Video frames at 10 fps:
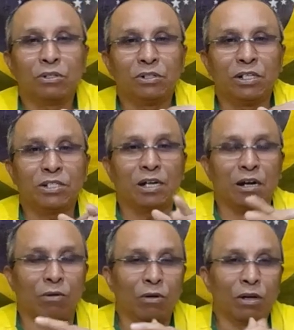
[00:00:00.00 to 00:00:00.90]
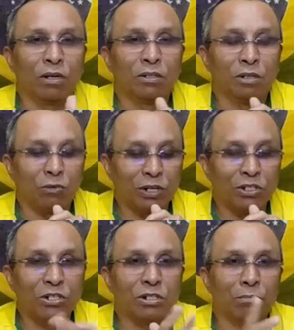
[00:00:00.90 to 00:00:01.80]
desse canal. Tá ok,
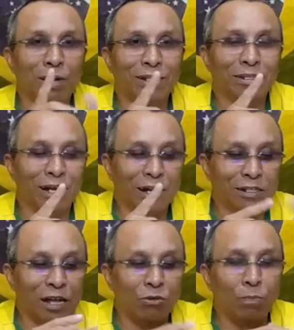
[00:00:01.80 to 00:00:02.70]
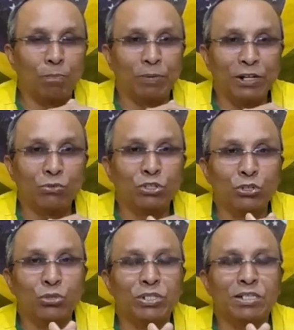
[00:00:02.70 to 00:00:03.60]
gente? Matéria tá no Pleno
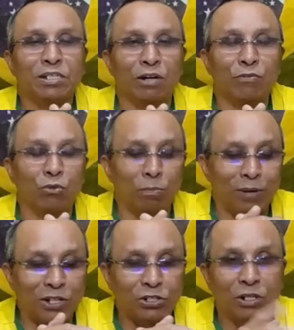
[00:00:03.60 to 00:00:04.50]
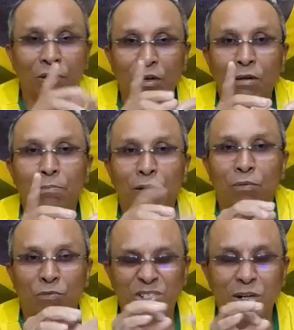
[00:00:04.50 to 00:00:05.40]
News, se inscreve e compartilhe para
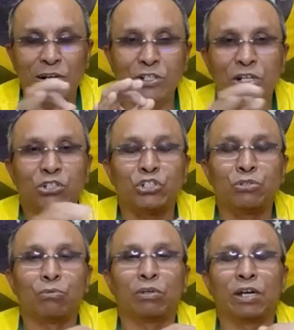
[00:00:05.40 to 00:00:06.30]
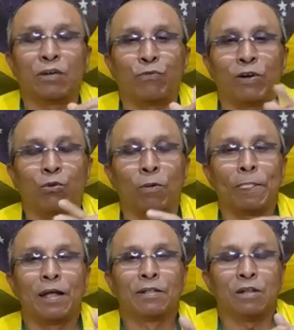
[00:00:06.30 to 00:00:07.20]
você ler direitinho o que ele falou.
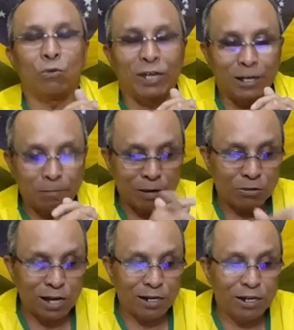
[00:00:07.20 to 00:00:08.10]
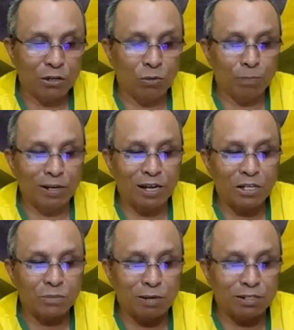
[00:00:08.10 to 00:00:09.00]
Tá ok? Já li aqui um
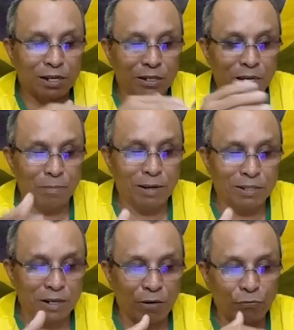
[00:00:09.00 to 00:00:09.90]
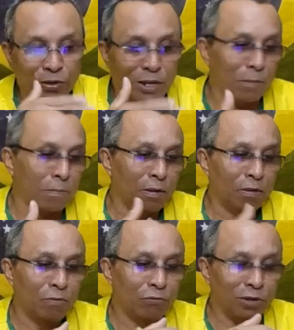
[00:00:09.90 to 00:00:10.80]
pedaço, mas aqui a matéria fica,
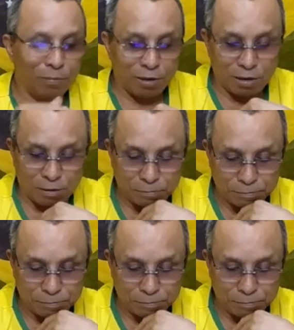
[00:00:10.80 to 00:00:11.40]
fica meio...